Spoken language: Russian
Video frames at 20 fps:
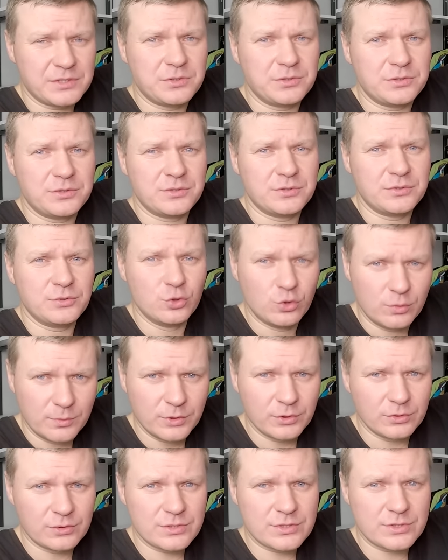кто
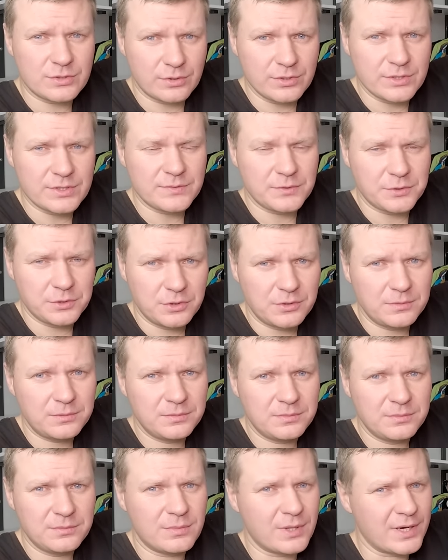думают строить свой
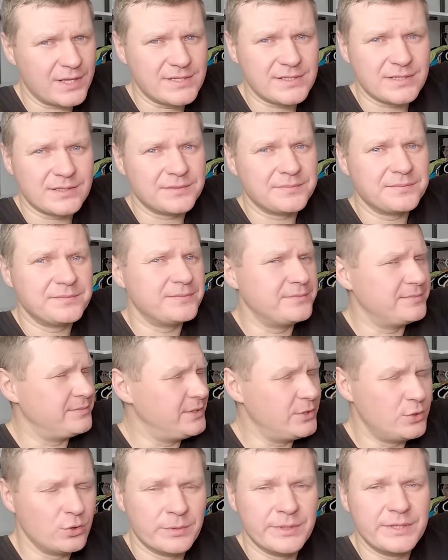дом, братцы,
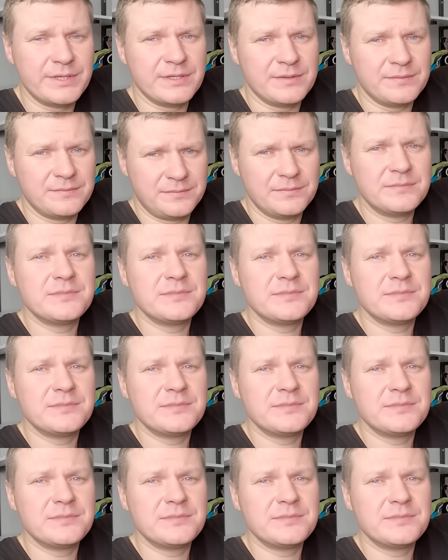не думайте,